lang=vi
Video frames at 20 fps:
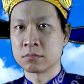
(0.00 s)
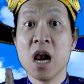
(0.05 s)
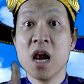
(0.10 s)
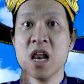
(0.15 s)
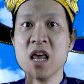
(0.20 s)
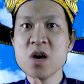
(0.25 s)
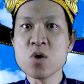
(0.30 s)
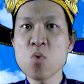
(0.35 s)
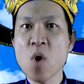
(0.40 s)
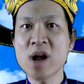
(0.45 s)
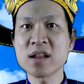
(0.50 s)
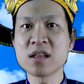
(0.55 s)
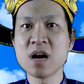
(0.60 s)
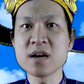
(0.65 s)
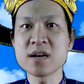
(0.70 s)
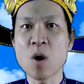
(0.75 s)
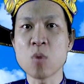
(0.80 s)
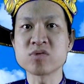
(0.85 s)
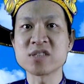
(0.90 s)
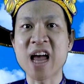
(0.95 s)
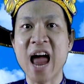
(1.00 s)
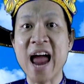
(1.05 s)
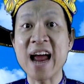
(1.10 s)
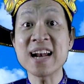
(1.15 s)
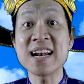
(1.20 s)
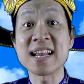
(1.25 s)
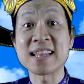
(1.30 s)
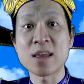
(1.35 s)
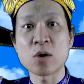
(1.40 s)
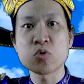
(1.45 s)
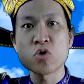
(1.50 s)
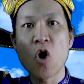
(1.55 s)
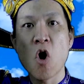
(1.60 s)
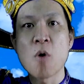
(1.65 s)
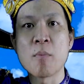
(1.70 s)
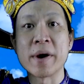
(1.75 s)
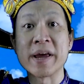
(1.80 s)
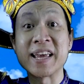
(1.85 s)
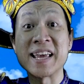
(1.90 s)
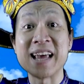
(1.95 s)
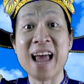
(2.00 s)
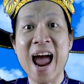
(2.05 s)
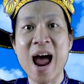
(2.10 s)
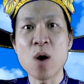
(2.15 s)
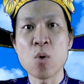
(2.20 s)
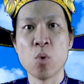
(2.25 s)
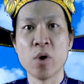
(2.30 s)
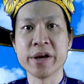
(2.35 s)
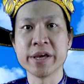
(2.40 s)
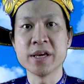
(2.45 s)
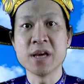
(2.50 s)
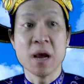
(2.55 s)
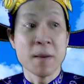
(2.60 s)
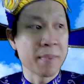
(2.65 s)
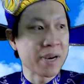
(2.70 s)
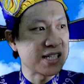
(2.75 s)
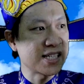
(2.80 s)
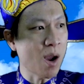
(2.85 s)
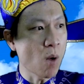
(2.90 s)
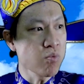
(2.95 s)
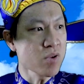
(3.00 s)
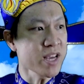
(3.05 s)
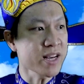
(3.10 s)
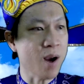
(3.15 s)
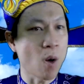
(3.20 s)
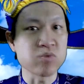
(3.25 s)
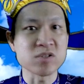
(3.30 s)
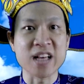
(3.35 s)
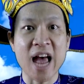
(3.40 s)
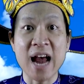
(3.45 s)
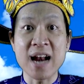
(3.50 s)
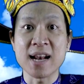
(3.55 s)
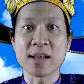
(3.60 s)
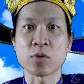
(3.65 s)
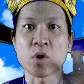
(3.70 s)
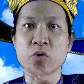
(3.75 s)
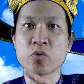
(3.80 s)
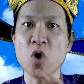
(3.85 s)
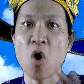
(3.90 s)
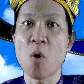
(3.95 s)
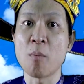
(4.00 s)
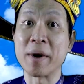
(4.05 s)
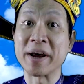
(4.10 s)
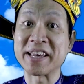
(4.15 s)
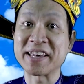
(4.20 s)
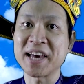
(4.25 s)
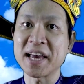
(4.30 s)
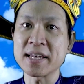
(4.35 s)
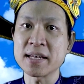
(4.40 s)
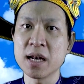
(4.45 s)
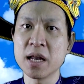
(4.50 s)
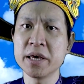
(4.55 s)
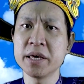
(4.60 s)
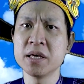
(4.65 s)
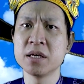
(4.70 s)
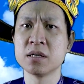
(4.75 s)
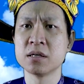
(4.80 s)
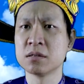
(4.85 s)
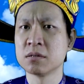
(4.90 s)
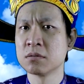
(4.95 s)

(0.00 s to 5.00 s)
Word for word: Liên quan tới cộng sản là tao cho mày ngã quỵ Mày sống với cộng sản là tao cho mày cách ly